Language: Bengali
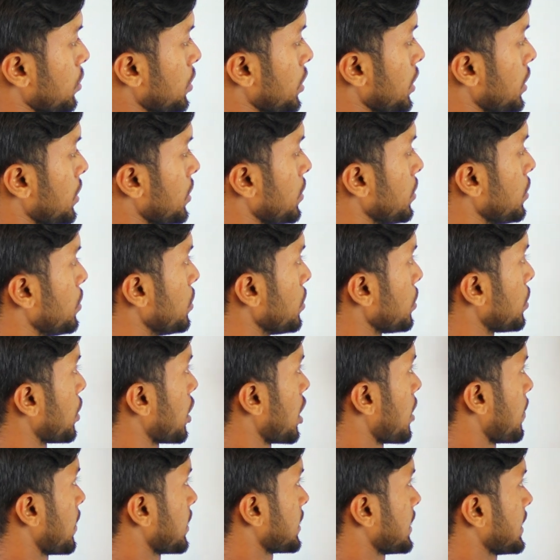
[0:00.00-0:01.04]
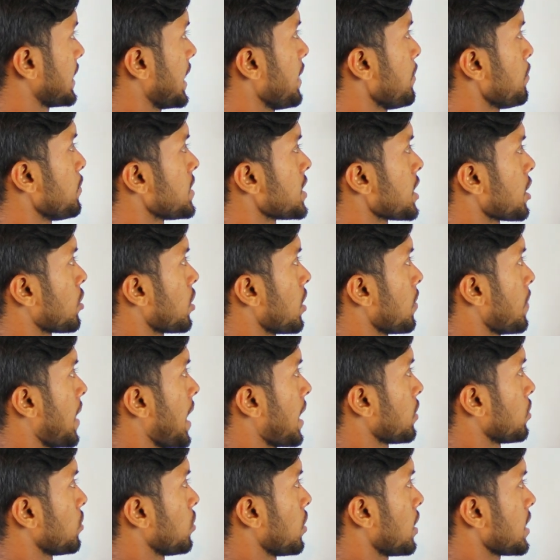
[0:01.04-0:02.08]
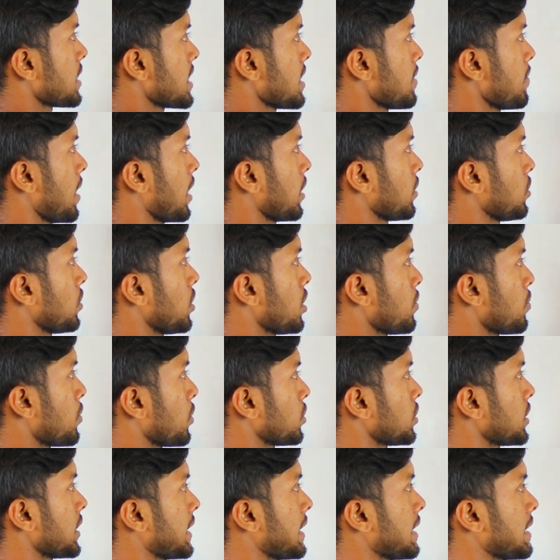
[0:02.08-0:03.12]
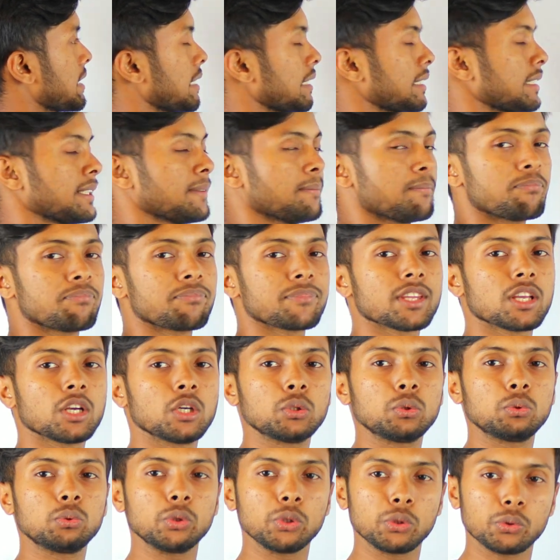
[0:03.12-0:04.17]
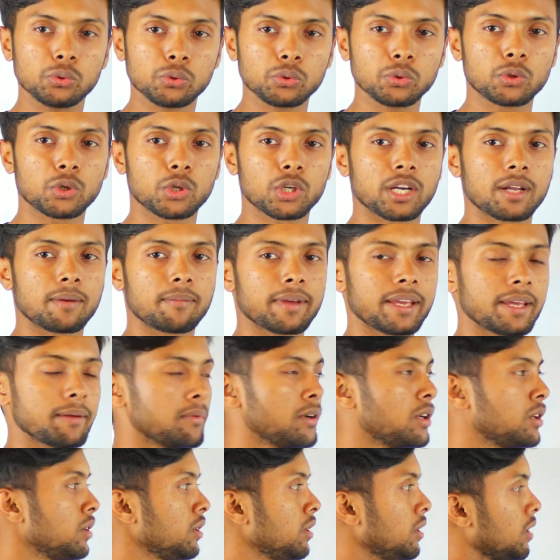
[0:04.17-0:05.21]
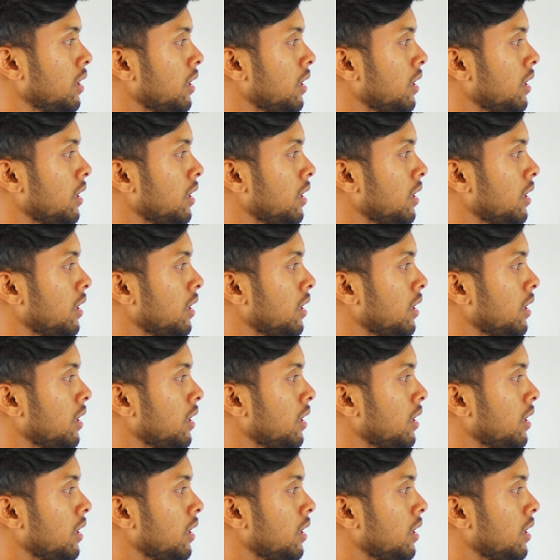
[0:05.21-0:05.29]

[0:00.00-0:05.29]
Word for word: দুই গুণ করলাম অর্থাৎ এই যে কর মানগুলো আছে মানগুলোর প্রত্যেকটার সাথে দুই গুণ করলাম এবং